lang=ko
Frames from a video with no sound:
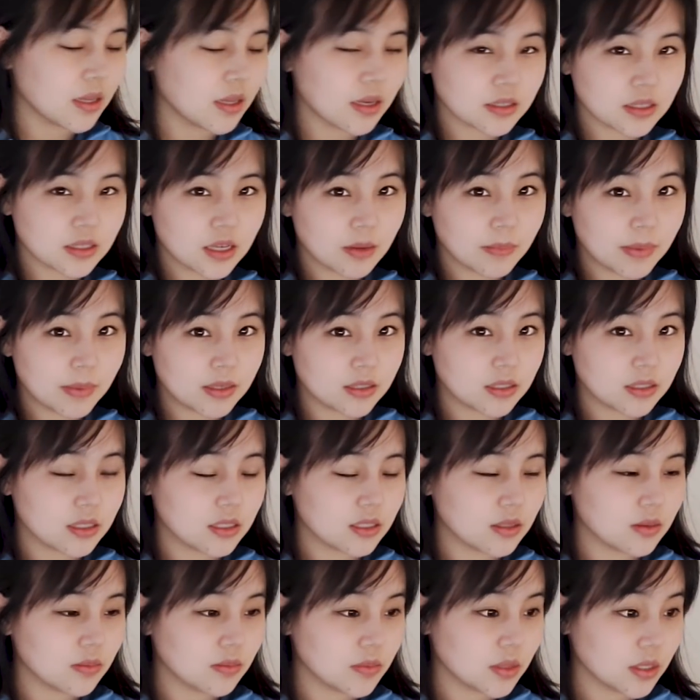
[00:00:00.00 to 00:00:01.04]
항상
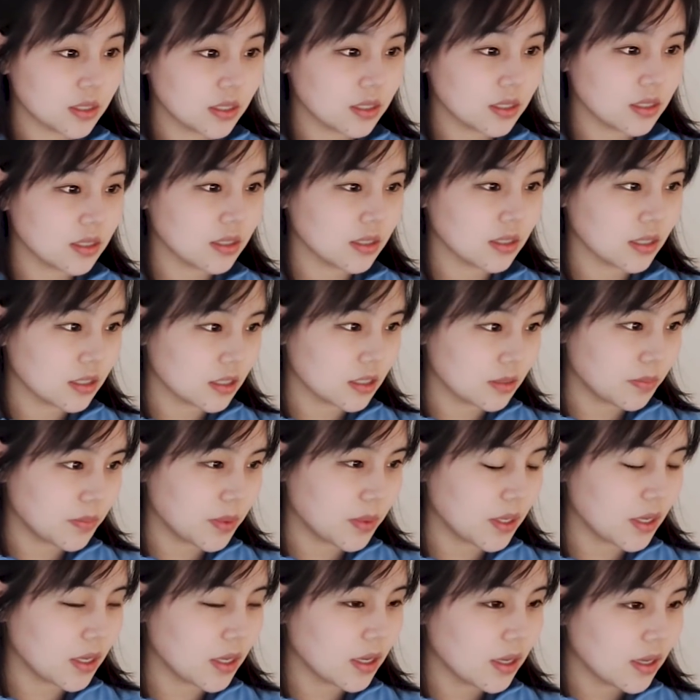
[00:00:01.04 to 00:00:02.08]

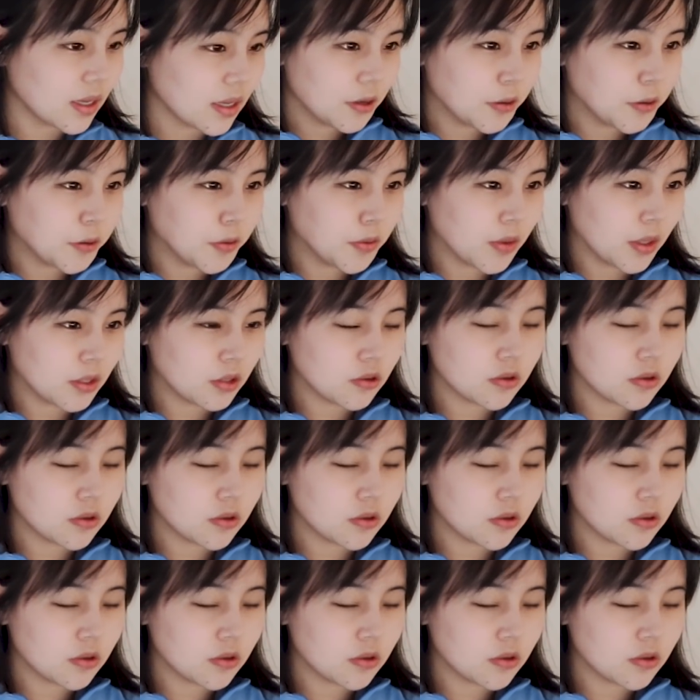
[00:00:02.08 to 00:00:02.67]
말씀드리다시피 어,